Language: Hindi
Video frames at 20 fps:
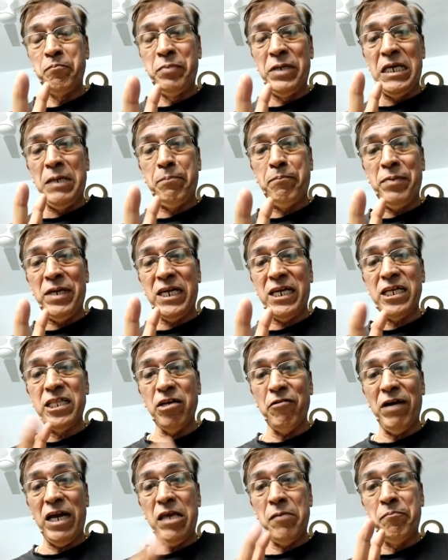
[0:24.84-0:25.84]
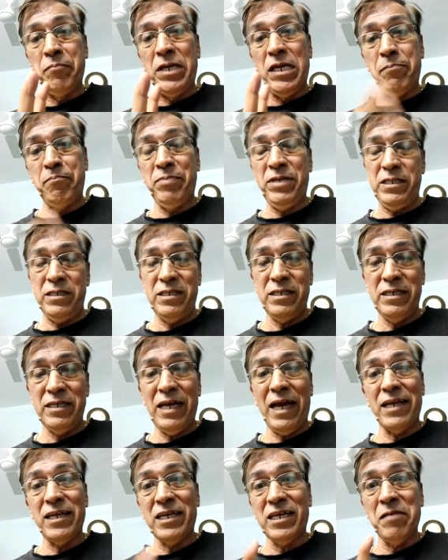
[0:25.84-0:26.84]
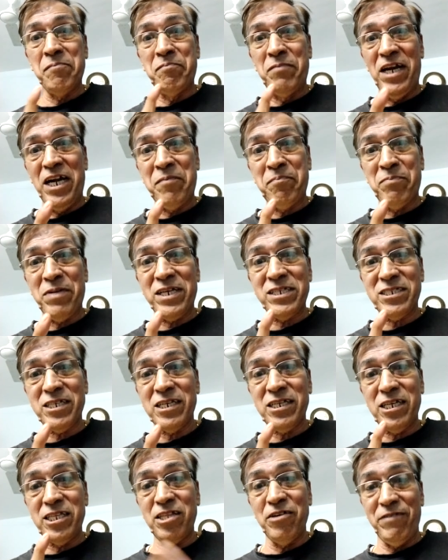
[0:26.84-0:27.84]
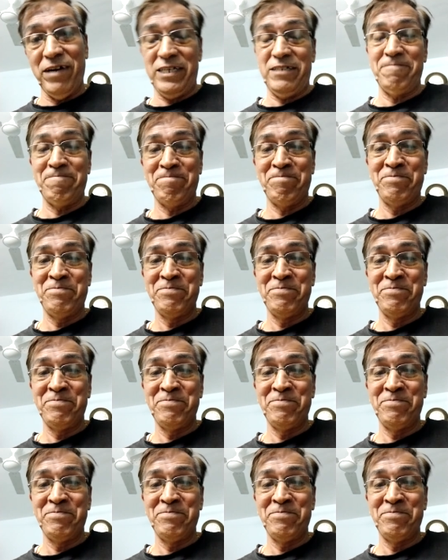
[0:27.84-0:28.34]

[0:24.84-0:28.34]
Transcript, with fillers: बीपी की दवाई बीपी यानी कि ब्लड प्रेशर की दवाई